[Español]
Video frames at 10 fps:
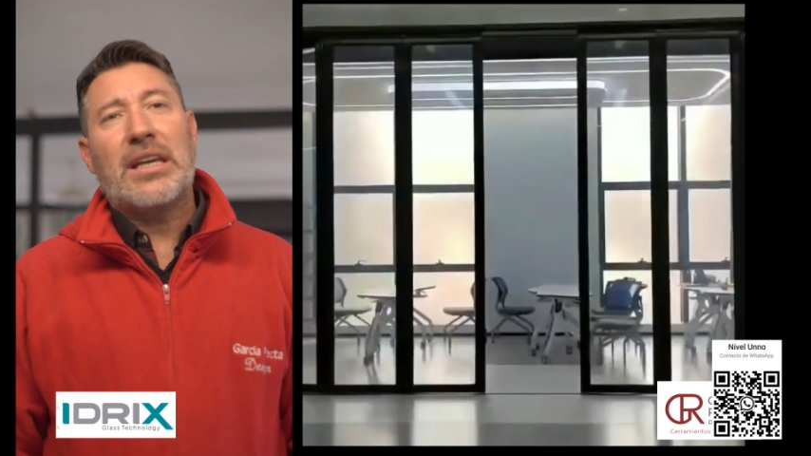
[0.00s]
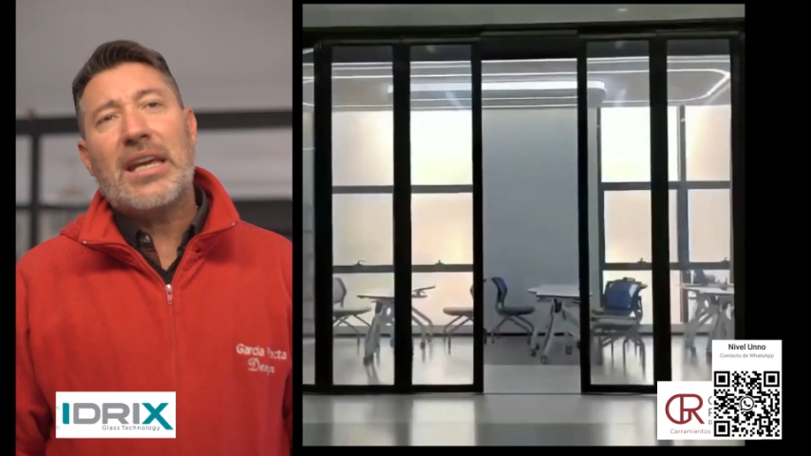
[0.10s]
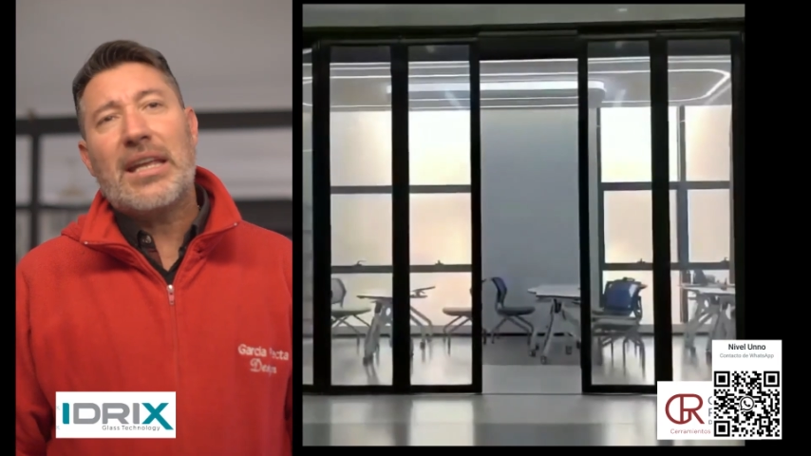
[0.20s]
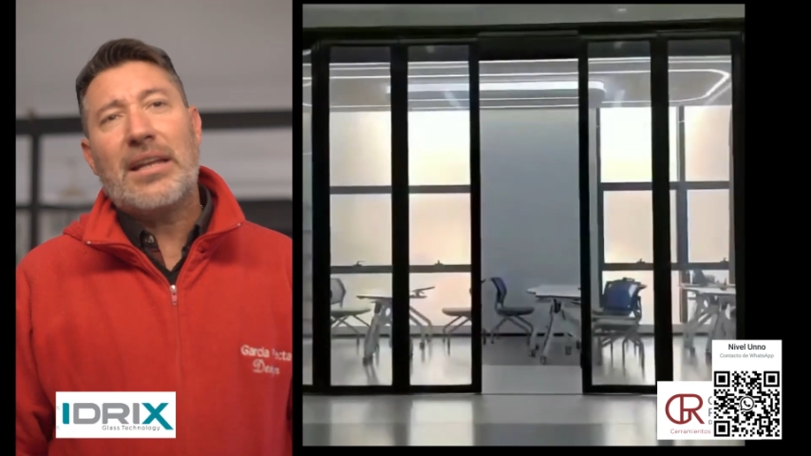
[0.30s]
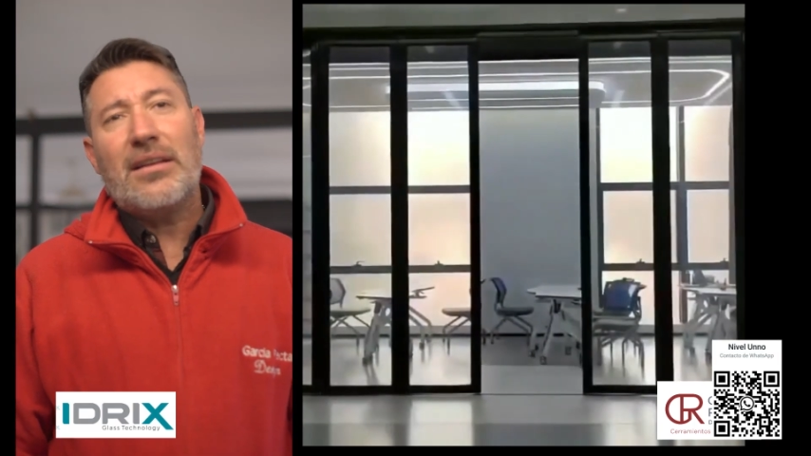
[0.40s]

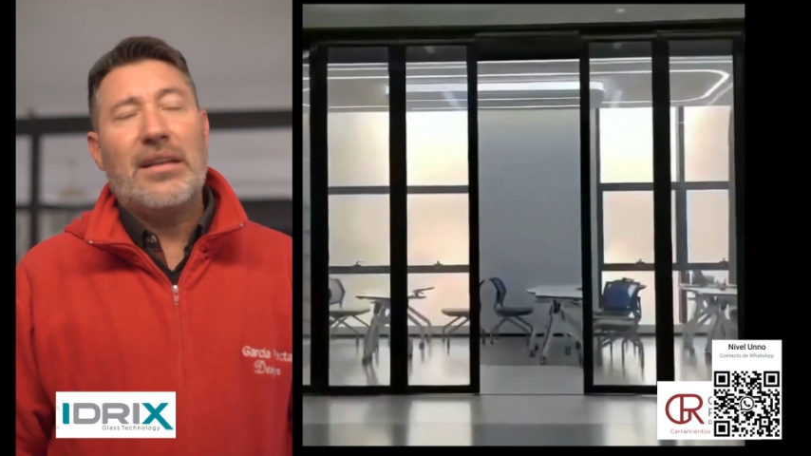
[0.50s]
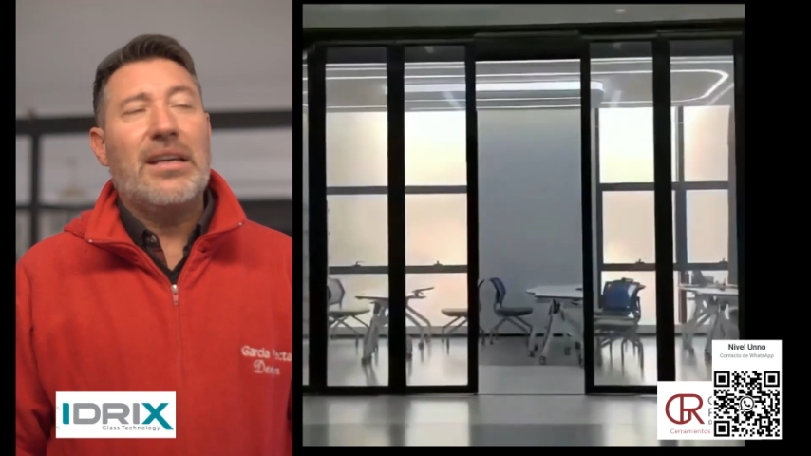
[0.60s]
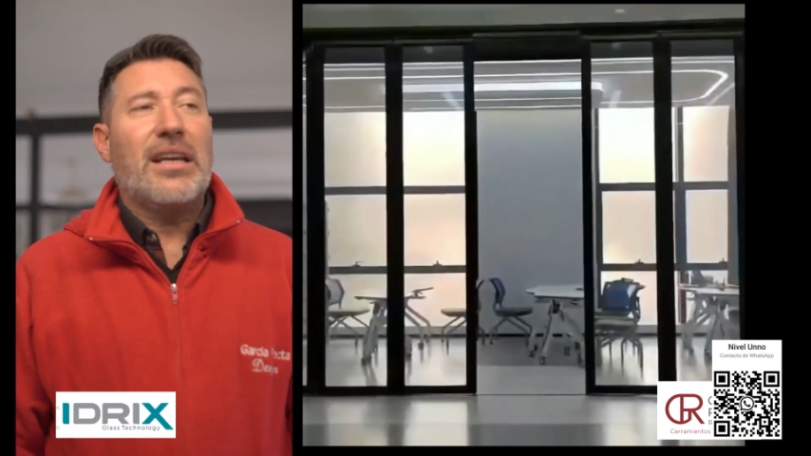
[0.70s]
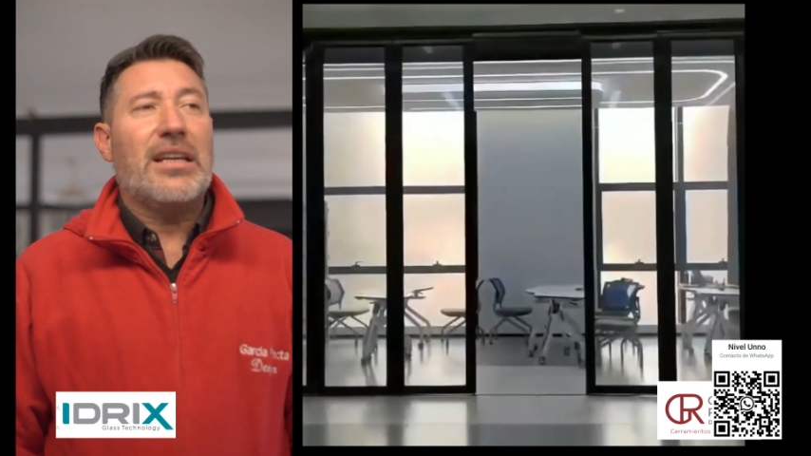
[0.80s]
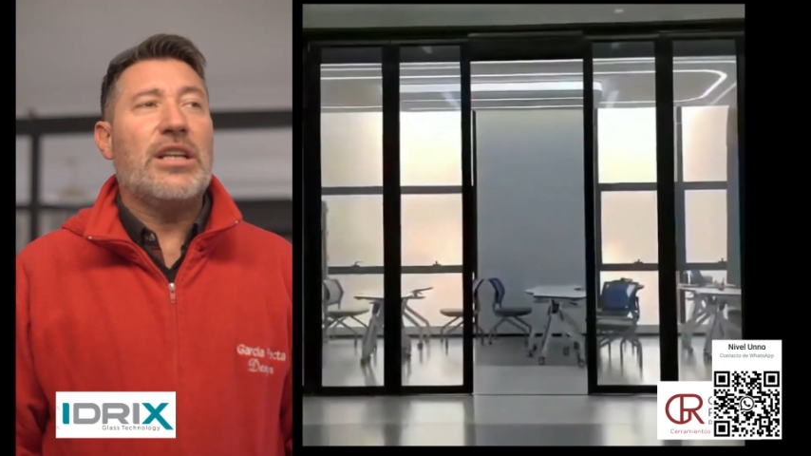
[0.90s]
quedan
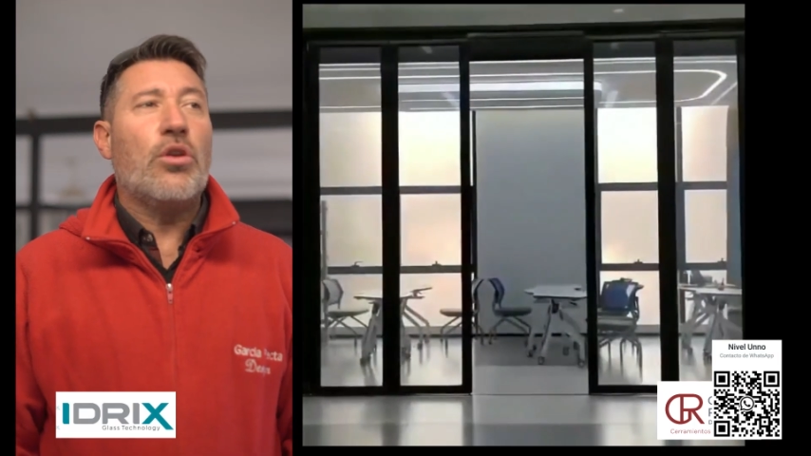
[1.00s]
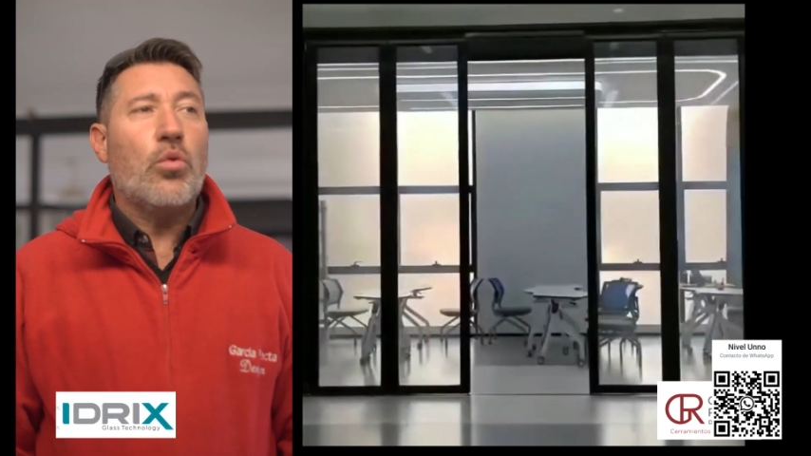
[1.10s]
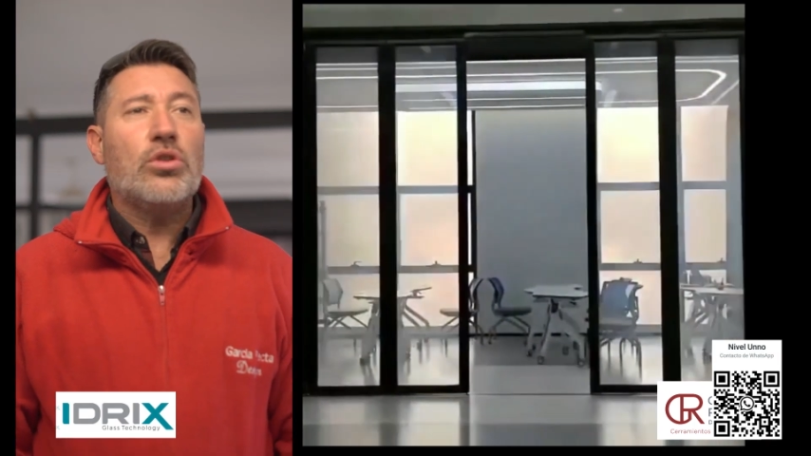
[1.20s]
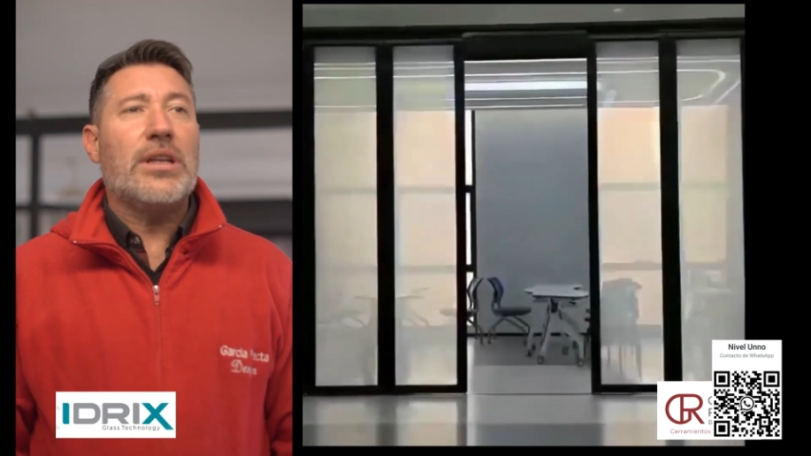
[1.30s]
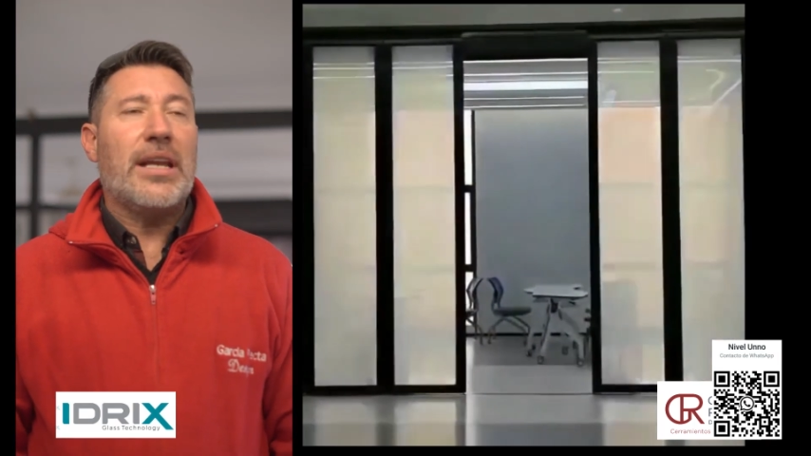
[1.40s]
y lo
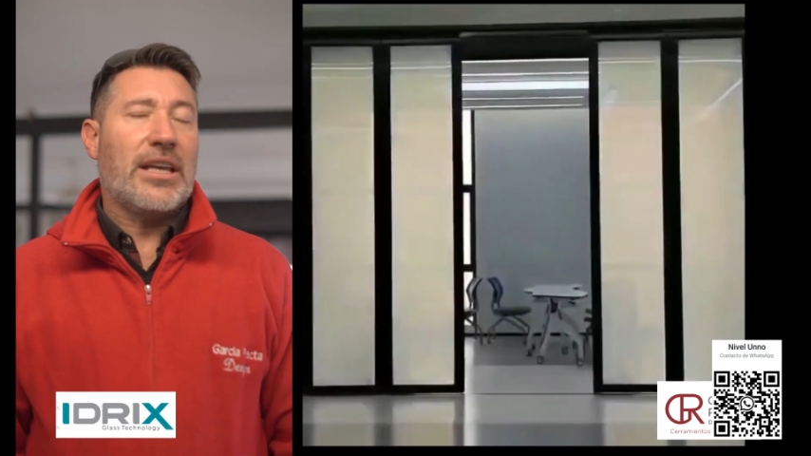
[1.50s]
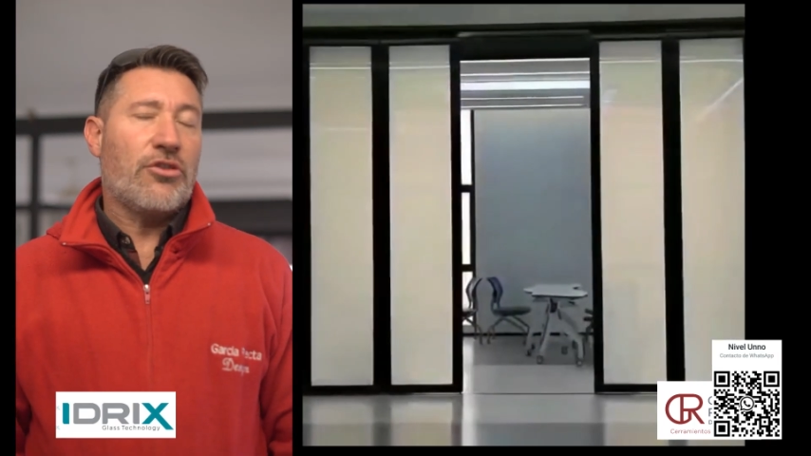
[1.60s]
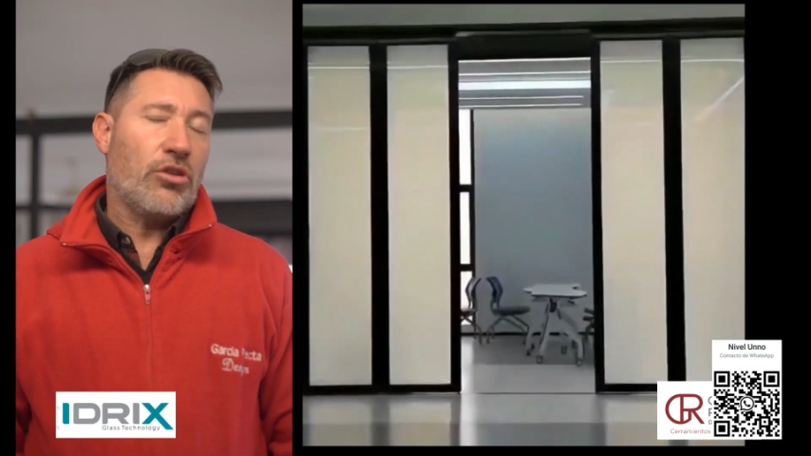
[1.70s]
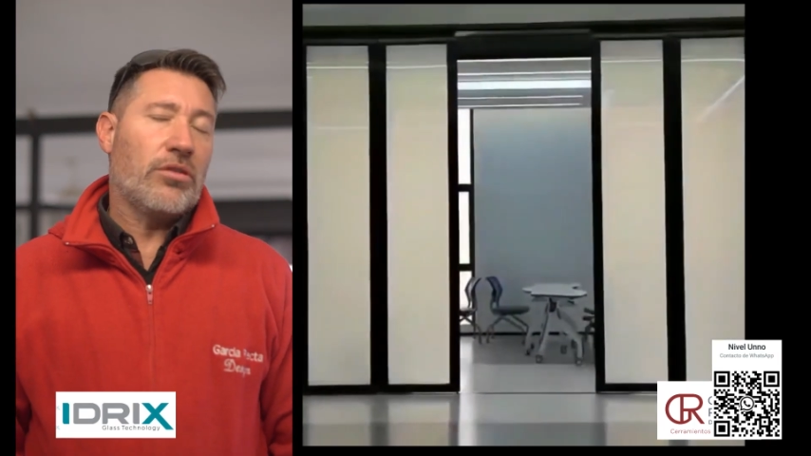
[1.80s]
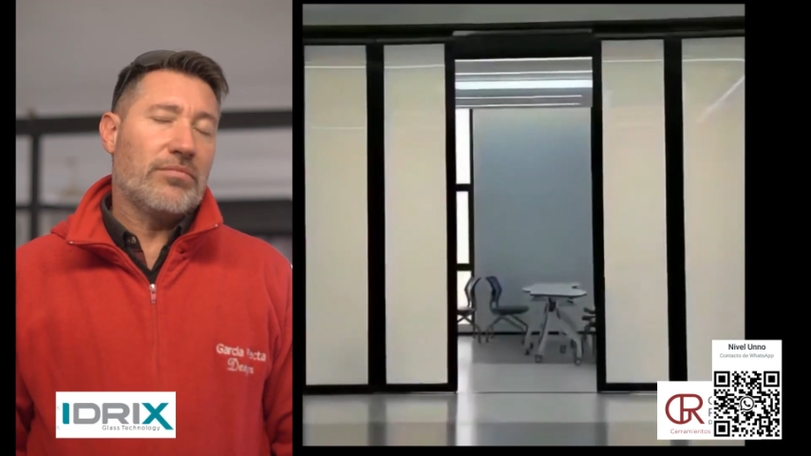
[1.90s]
útiles que
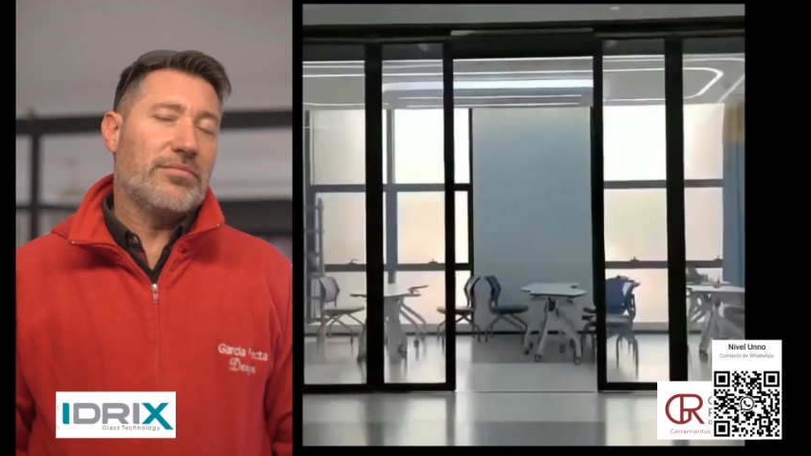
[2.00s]
son.